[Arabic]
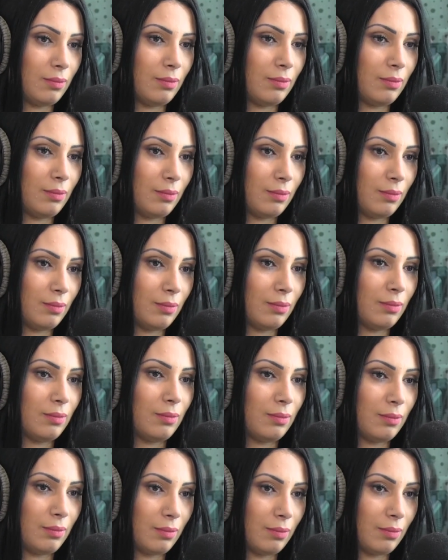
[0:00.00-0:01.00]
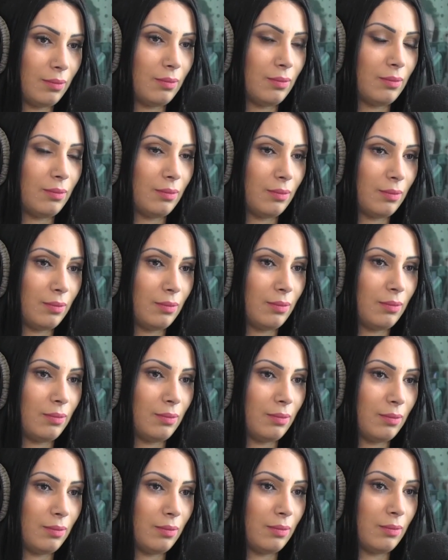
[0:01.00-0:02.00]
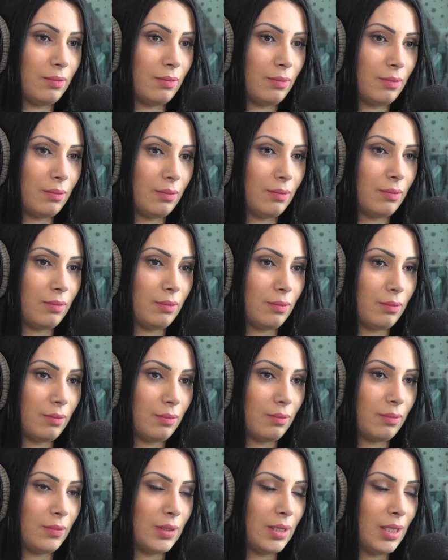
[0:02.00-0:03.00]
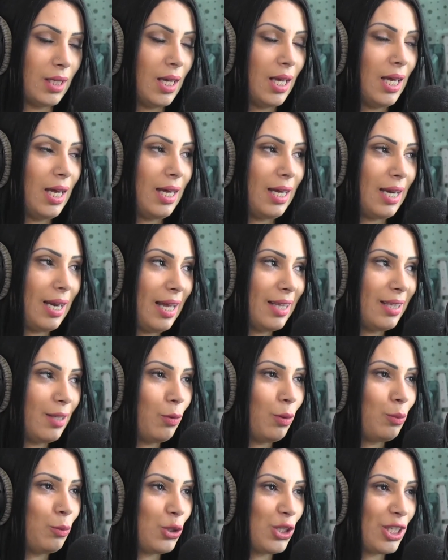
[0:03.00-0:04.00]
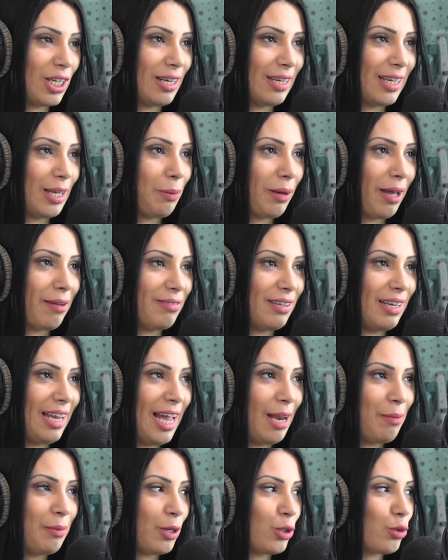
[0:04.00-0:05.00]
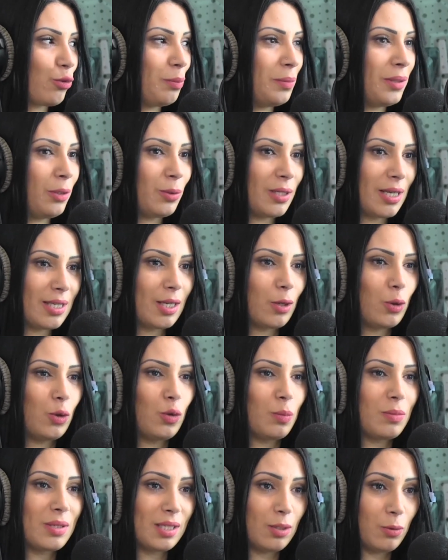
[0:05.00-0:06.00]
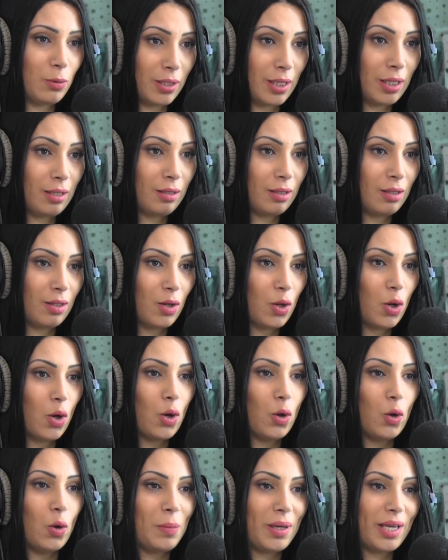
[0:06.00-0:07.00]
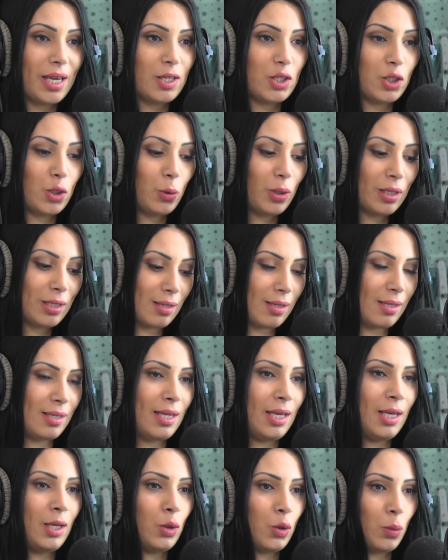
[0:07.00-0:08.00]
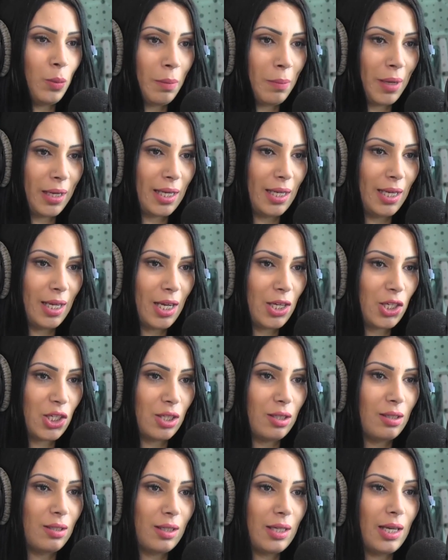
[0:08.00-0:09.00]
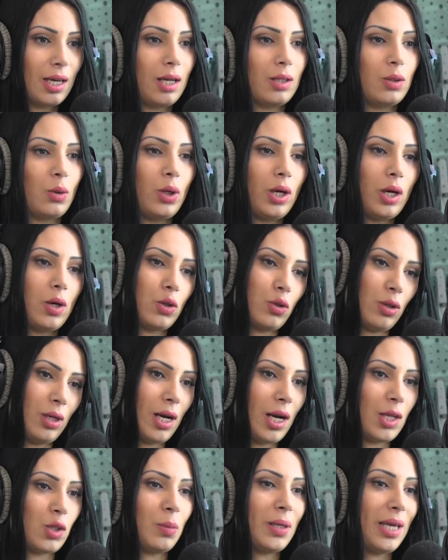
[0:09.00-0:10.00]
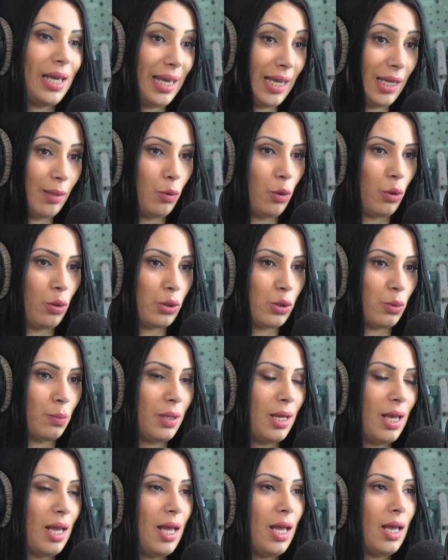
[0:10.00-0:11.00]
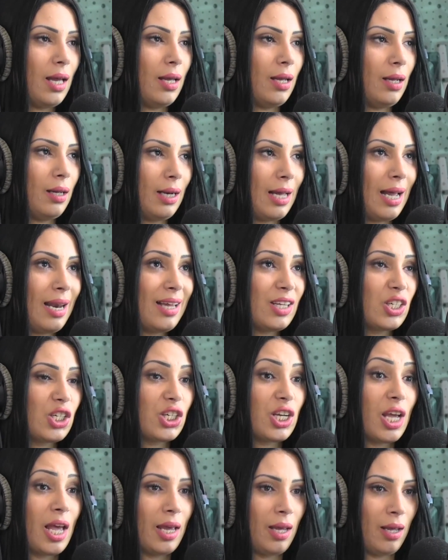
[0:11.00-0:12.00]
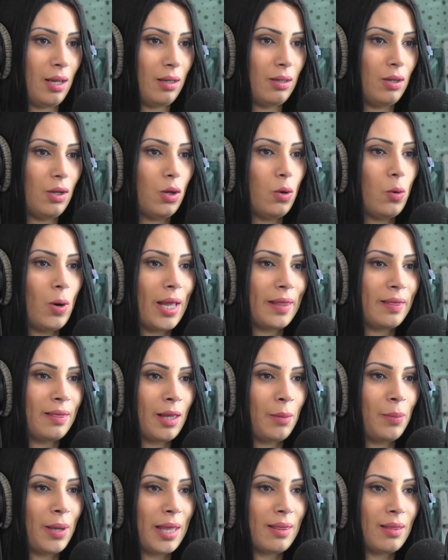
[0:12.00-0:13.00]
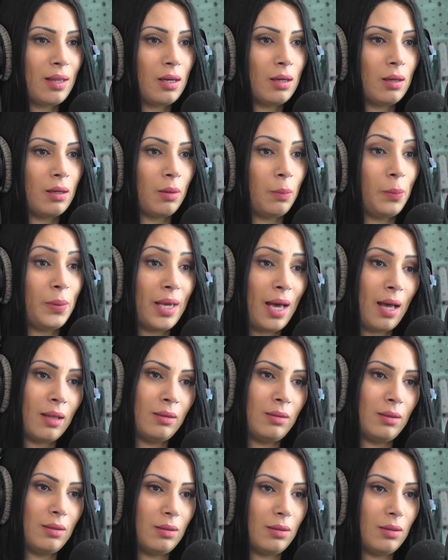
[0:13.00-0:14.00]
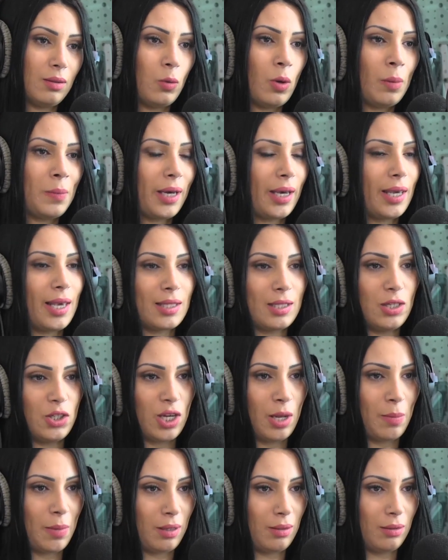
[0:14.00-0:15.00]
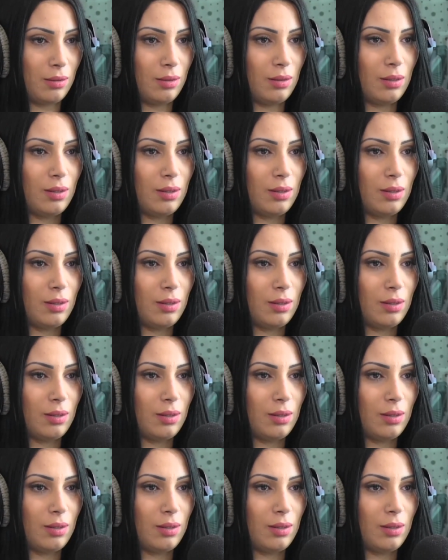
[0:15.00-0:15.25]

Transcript: جماليه بالعكس آه يعني نقص ليها من الجماليه ديالها راه هذا هو المشكل كيبقى فيه الحال كيشوف بنيوتات كيكونوا مزيونين وملي كيجيو يزينوا بالمكياج كيقدروا يخرجوا على راسهم كيخيبوا راسهم آه الغلط الشائع هو عندنا بان الابيض هو مقياس الجمال